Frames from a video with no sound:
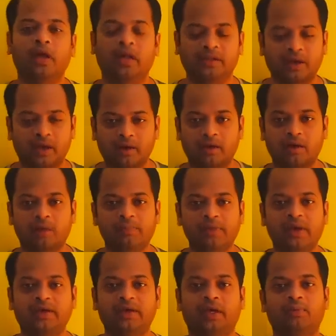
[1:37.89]
அதே ஆற
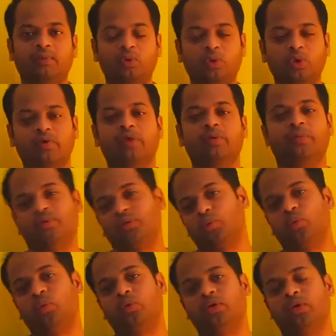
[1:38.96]
கம்மியாயிட்டா நமக்கு
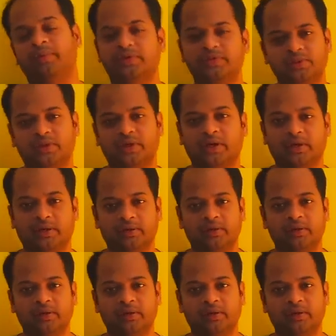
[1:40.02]
நோய்வாய்ப்பட்டுருவோம் அப்படின்னு சொல்கிறாங்க